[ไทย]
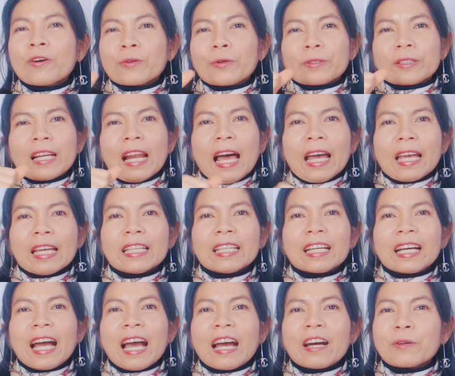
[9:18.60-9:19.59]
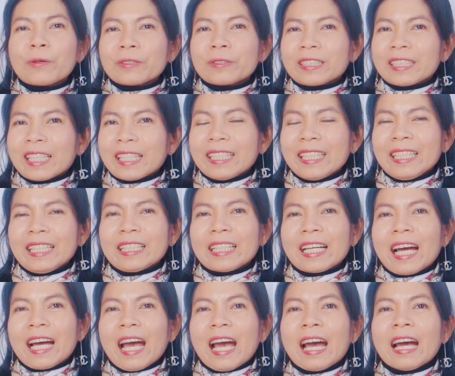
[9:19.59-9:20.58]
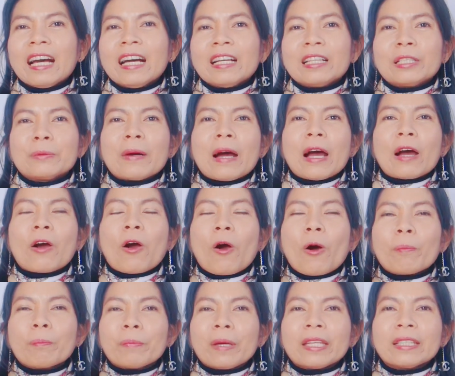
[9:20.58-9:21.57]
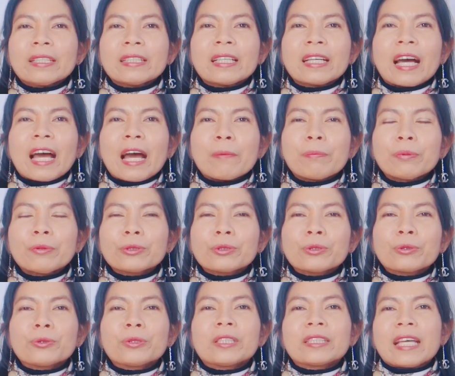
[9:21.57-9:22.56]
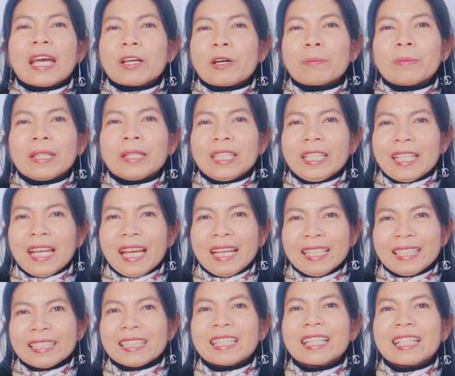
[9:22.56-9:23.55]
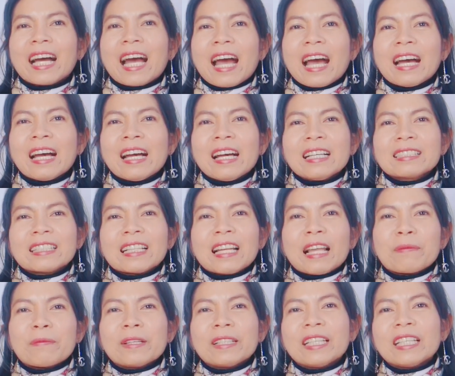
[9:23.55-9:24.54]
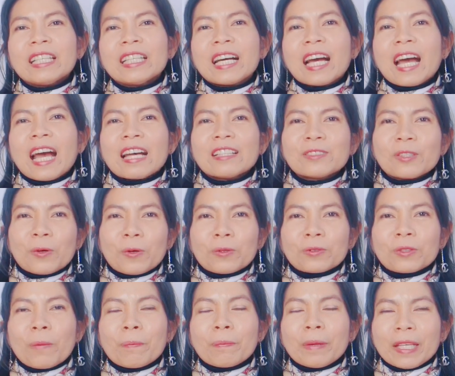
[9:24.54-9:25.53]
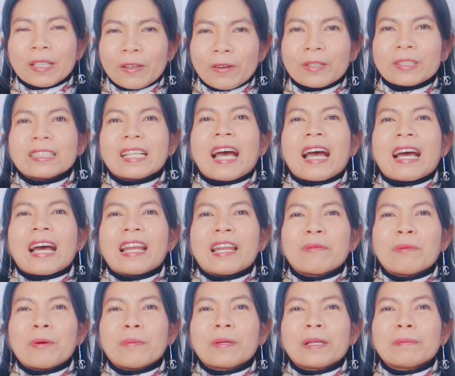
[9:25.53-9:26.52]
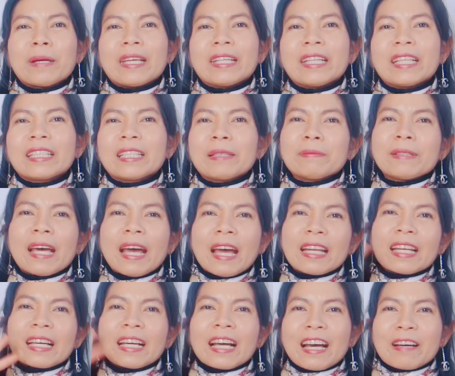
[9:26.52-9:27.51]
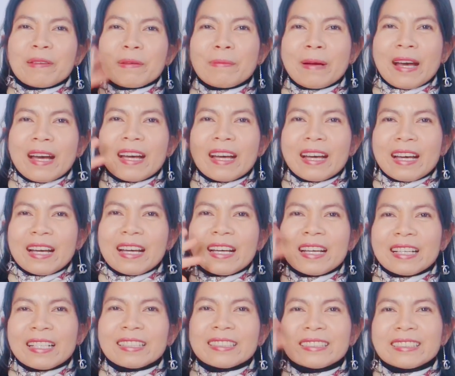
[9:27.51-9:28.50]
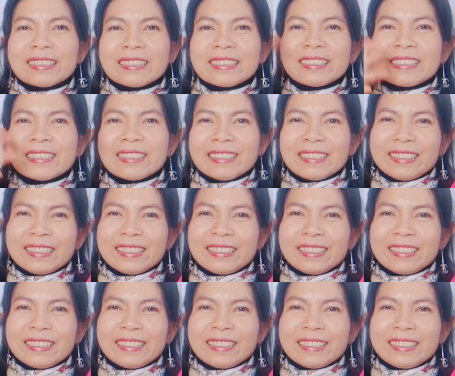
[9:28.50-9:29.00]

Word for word: กดไลค์นะคะ กดกระดิ่งนะคะ หรือว่าคอมเมนต์นะคะพูดคุยใต้คอมเมนต์นี้ได้เลยนะคะสำหรับวันนี้นะคะ โสต้องไปก่อนค่ะแล้วพบกันใหม่ในคลิปหน้านะคะบ๊ายบาย